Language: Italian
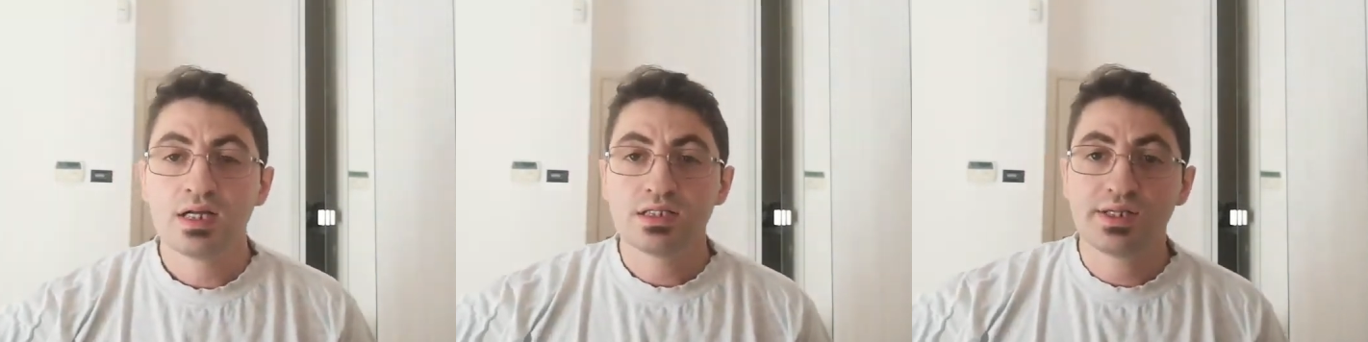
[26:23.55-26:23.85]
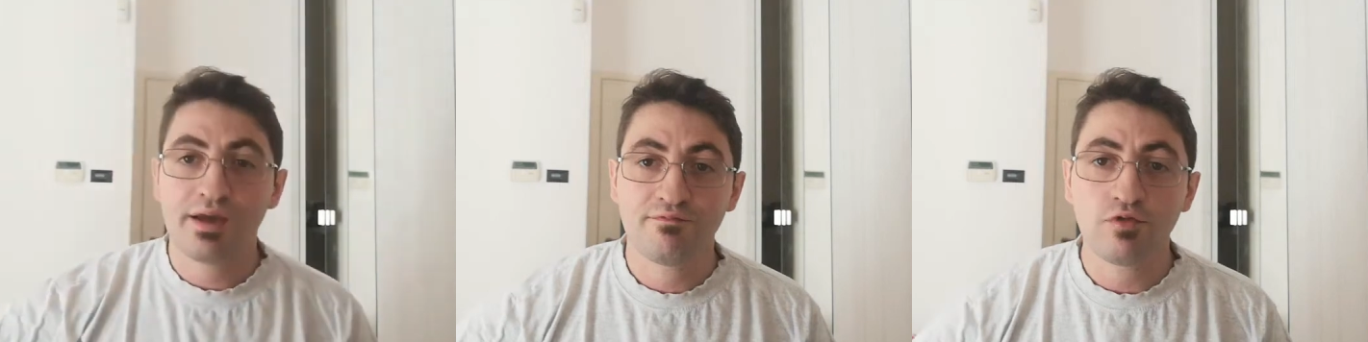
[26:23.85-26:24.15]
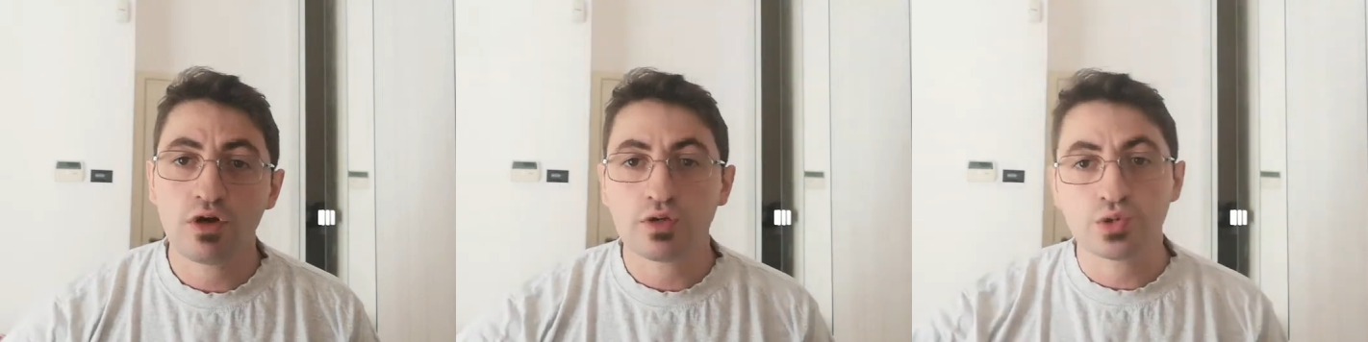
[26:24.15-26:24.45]
si è
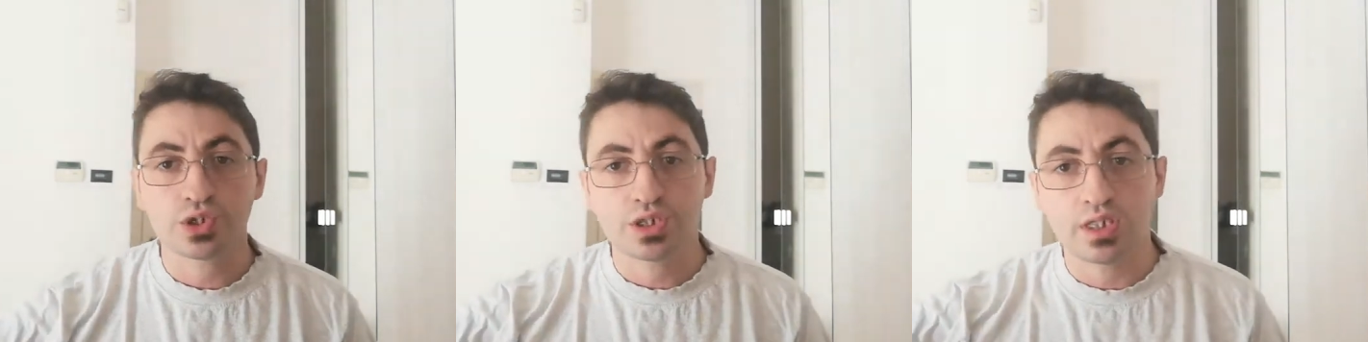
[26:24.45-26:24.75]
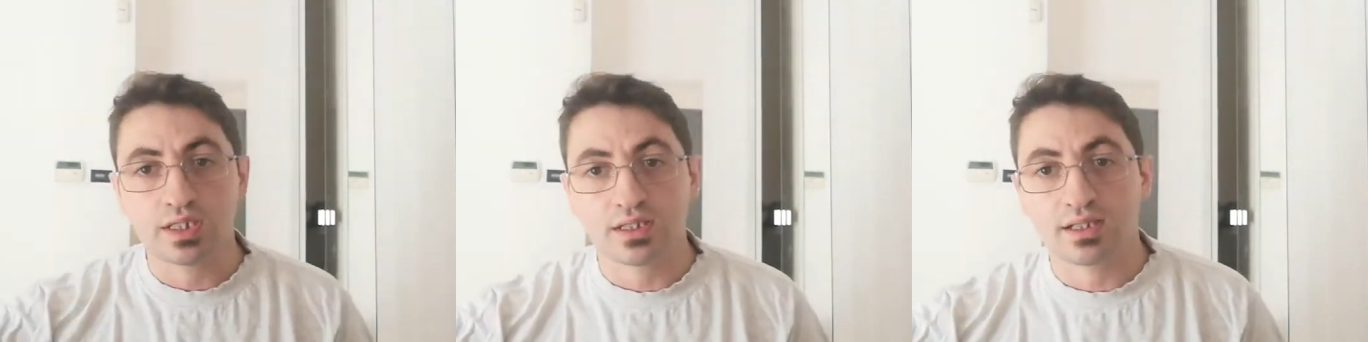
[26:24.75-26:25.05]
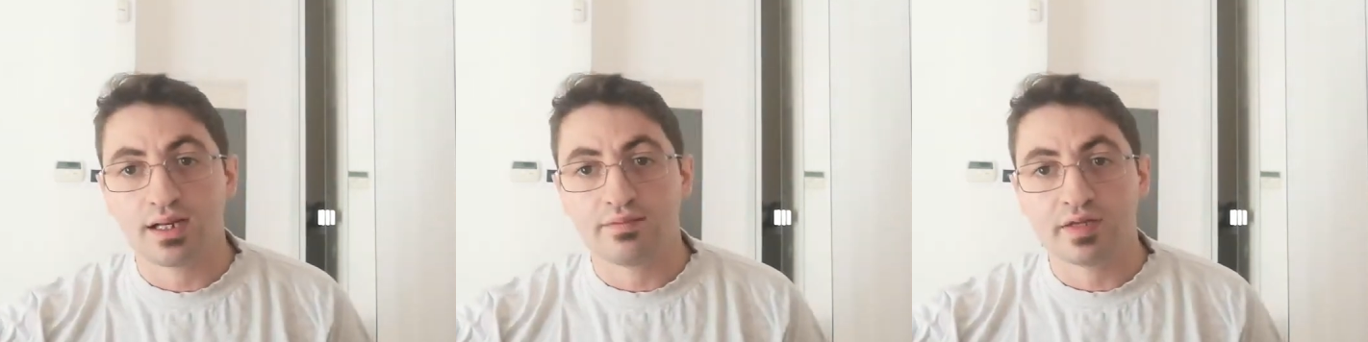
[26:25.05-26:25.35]
fuoriusciti
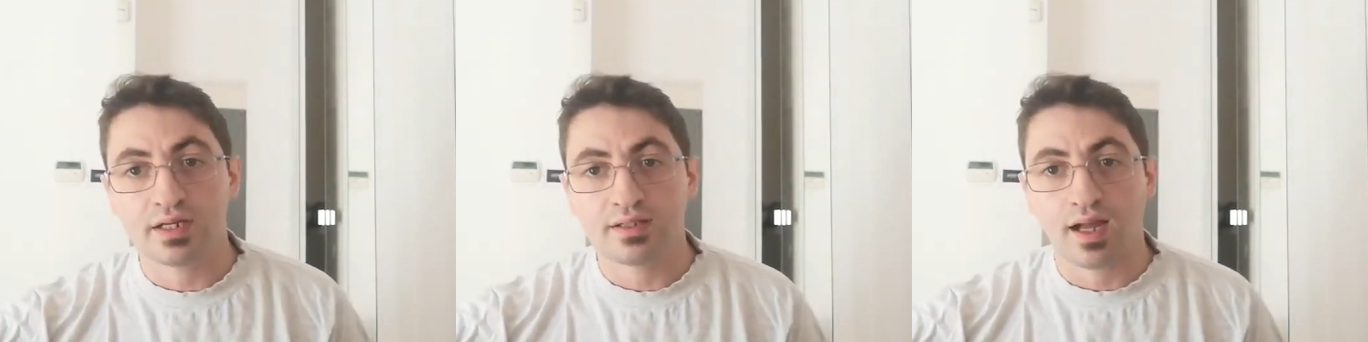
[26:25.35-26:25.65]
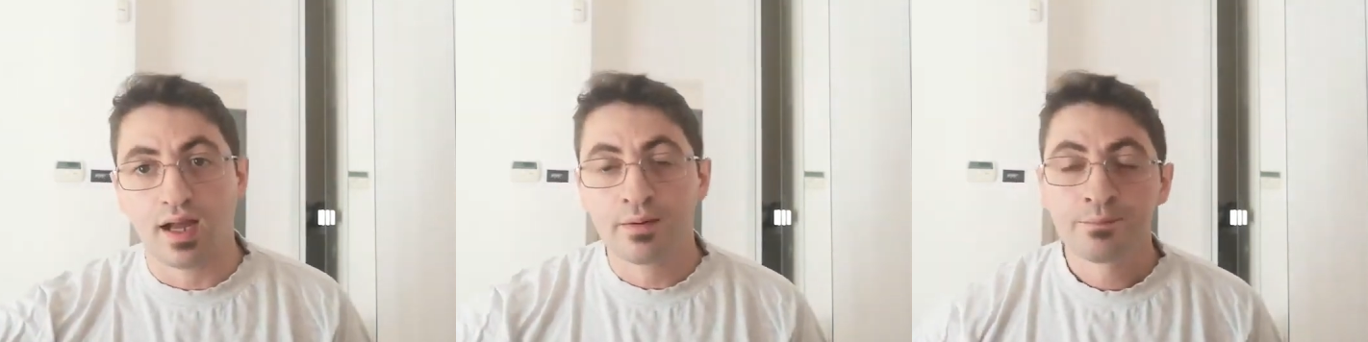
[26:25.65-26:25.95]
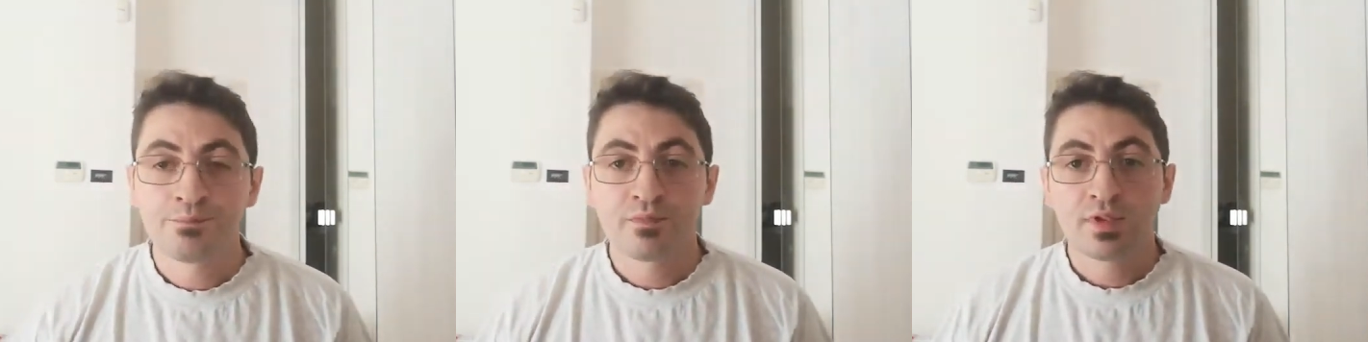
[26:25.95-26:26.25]
dalla verità
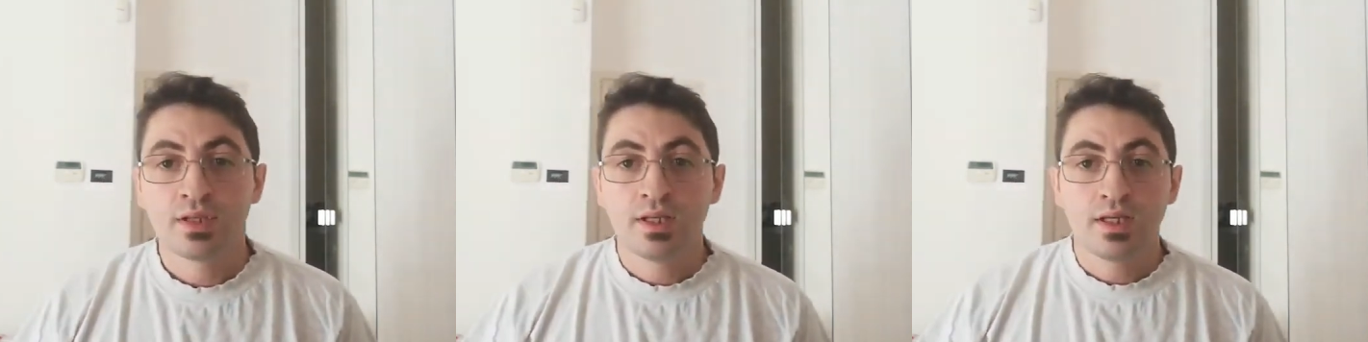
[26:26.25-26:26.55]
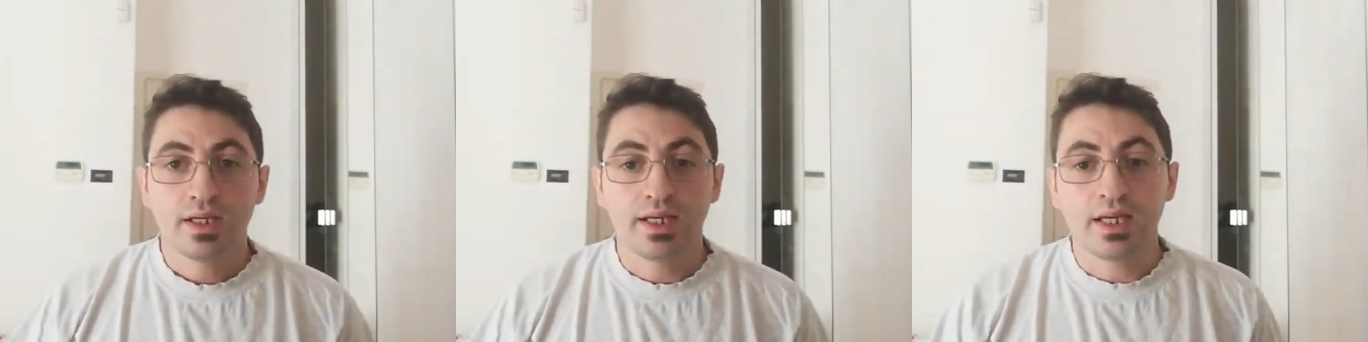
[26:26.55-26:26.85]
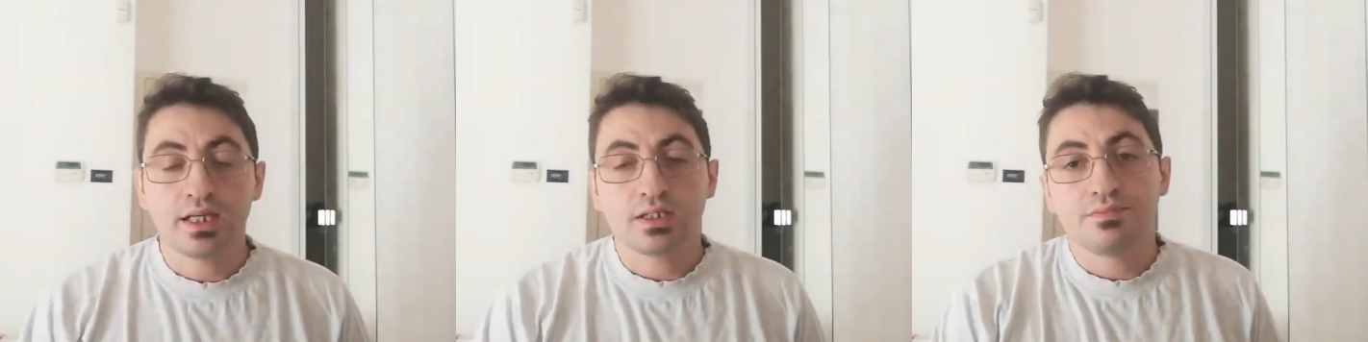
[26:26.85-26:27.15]

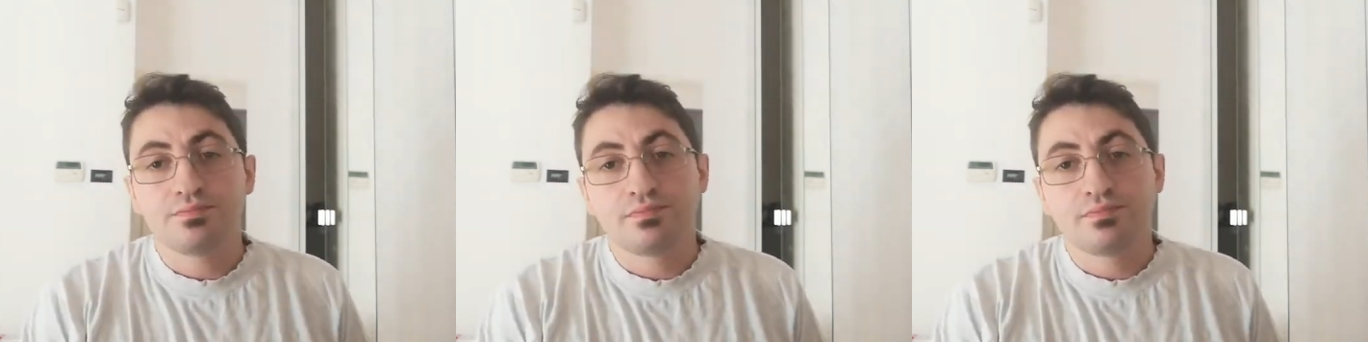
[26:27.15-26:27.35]
e